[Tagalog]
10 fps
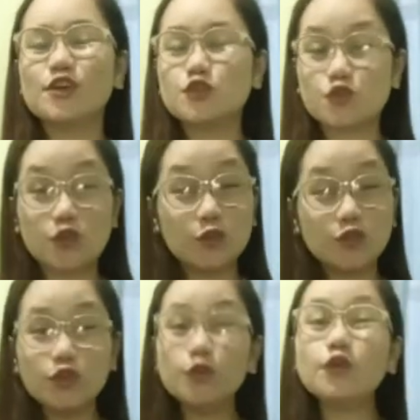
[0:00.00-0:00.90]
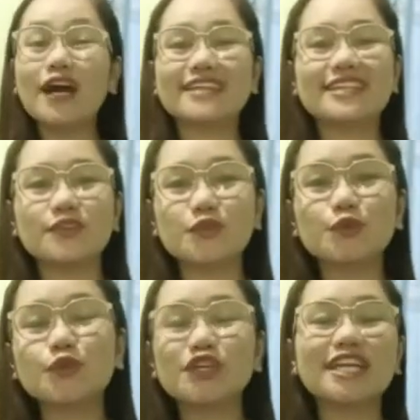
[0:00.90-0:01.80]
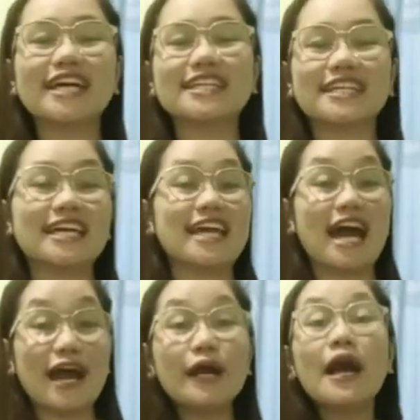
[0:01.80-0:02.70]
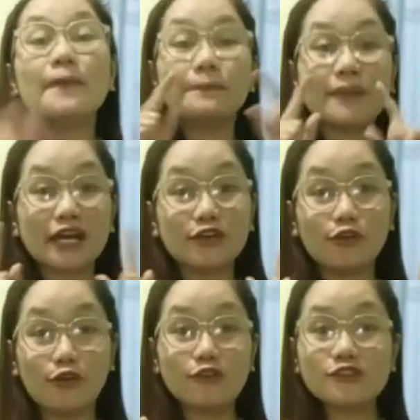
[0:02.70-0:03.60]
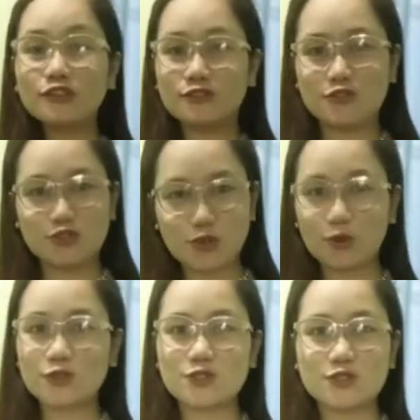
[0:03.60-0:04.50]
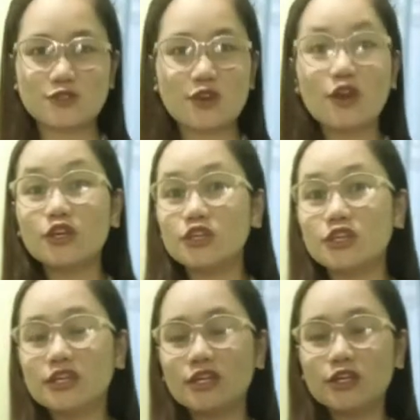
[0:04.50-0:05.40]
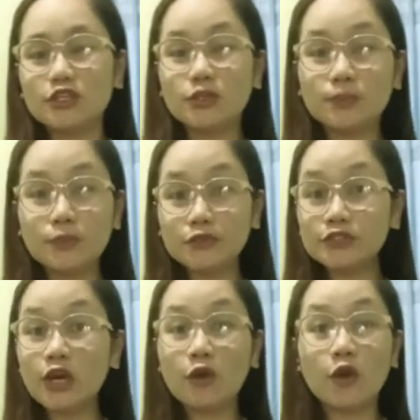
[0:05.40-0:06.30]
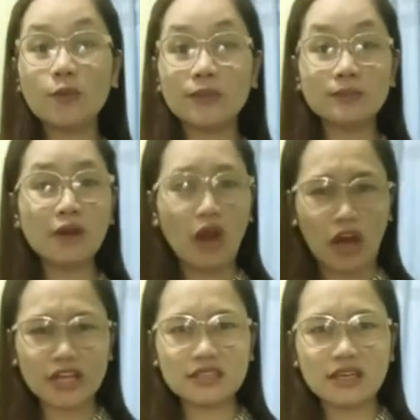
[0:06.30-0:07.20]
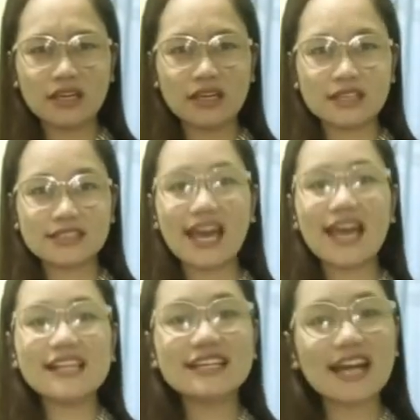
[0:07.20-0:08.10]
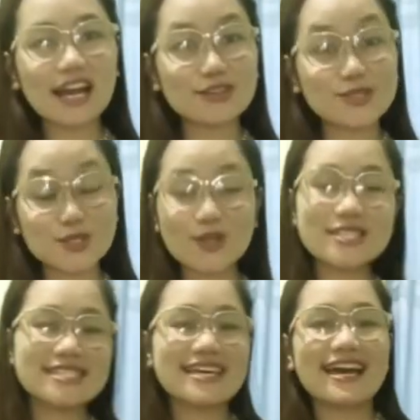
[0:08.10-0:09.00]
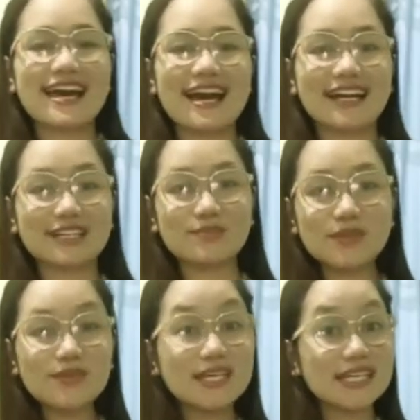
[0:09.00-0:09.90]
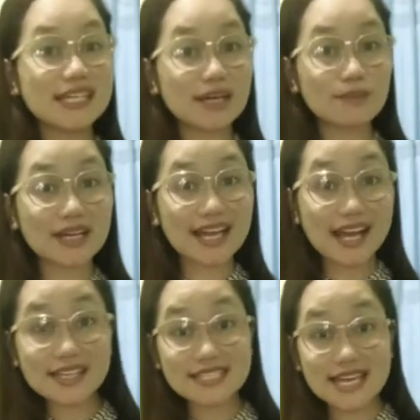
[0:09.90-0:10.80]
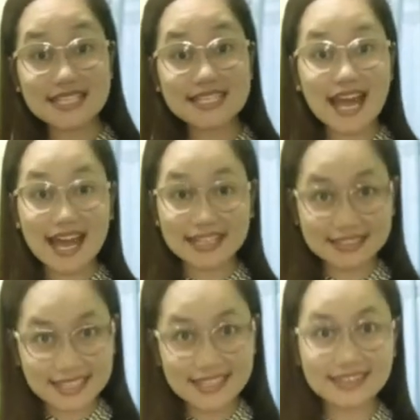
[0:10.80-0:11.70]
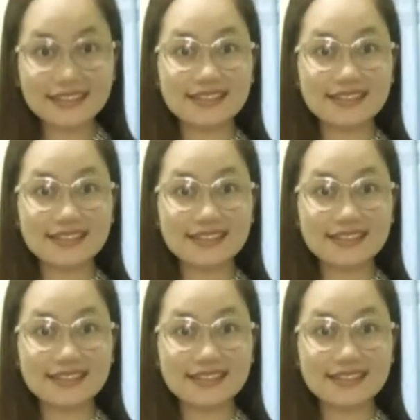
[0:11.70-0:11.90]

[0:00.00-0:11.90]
So, yung you, ang tinutukoy natin ay ang Panginoong Diyos. You put a hope in my heart dahil nga ang Diyos ang nabibigay ng pag-asa sa atin.